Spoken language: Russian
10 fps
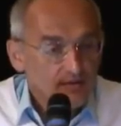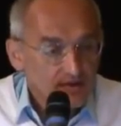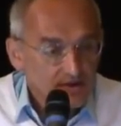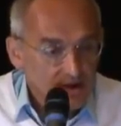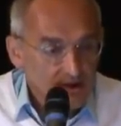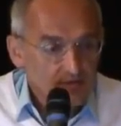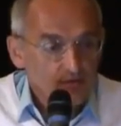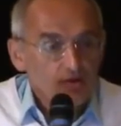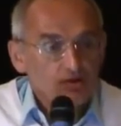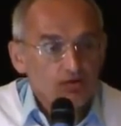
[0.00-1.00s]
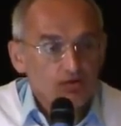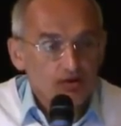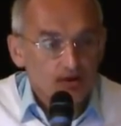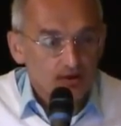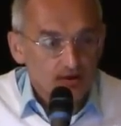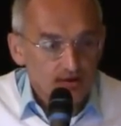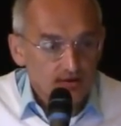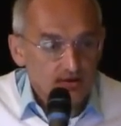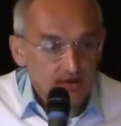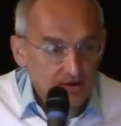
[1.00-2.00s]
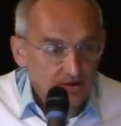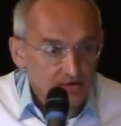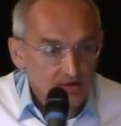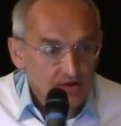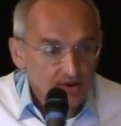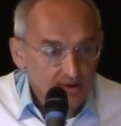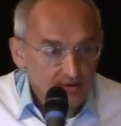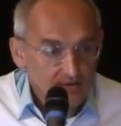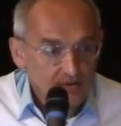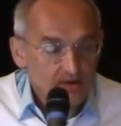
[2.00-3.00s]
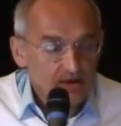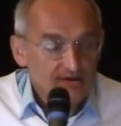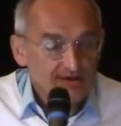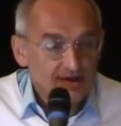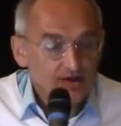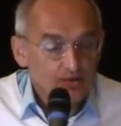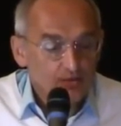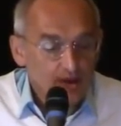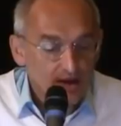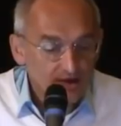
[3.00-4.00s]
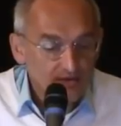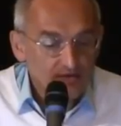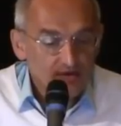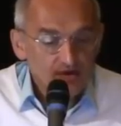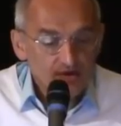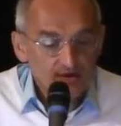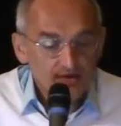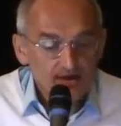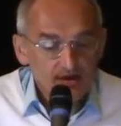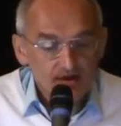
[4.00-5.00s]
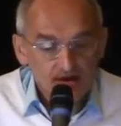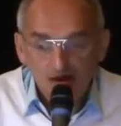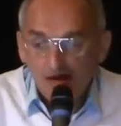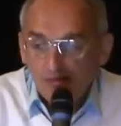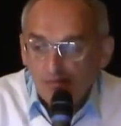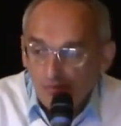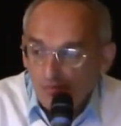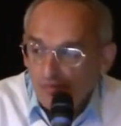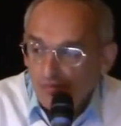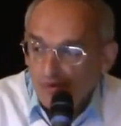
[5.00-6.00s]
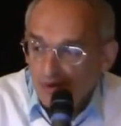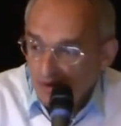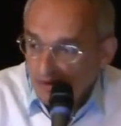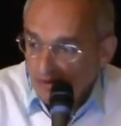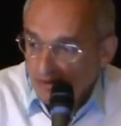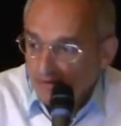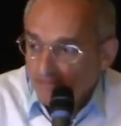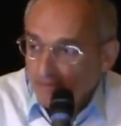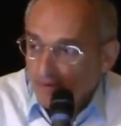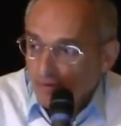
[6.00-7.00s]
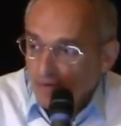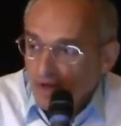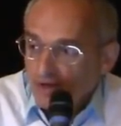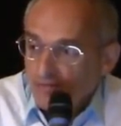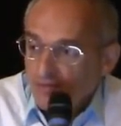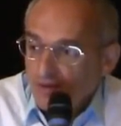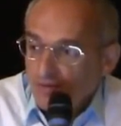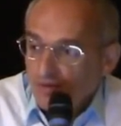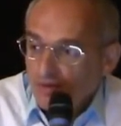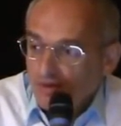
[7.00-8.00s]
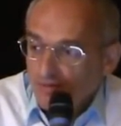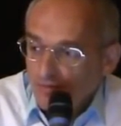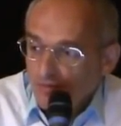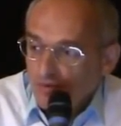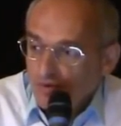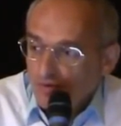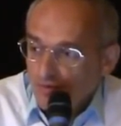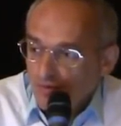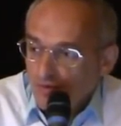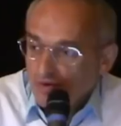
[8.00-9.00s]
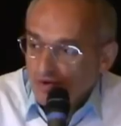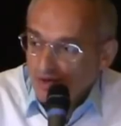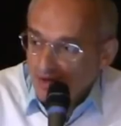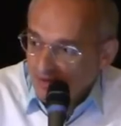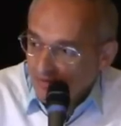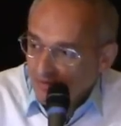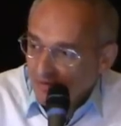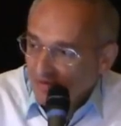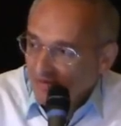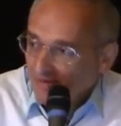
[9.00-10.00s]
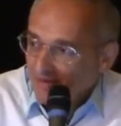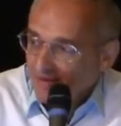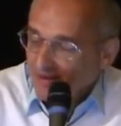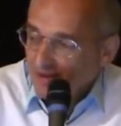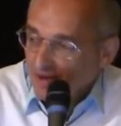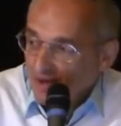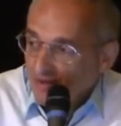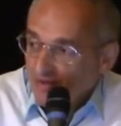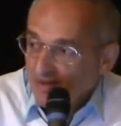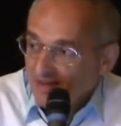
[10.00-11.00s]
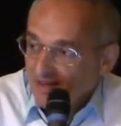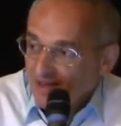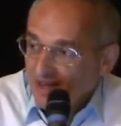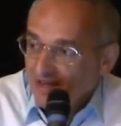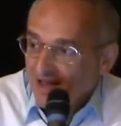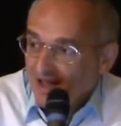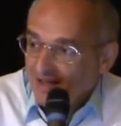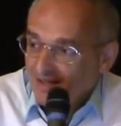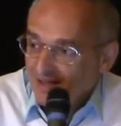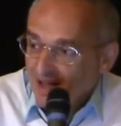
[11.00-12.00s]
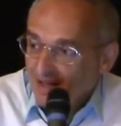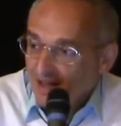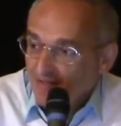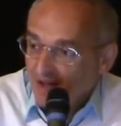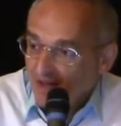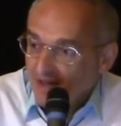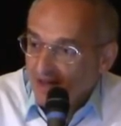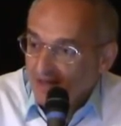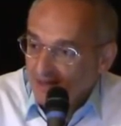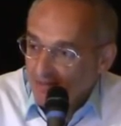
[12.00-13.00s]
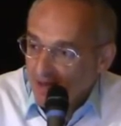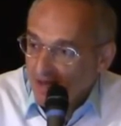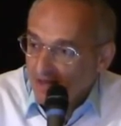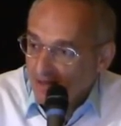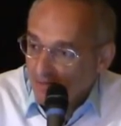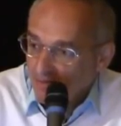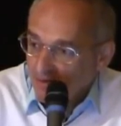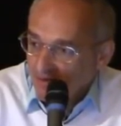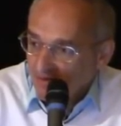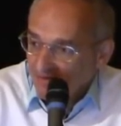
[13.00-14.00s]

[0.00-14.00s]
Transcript: жертвуя что-то. Если ты ничего не жертвуешь, значит удачи в твоей жизни не будет. Удача приходит к тому, кто жертвует. Жертвовать означает от, отрывать от себя родимого.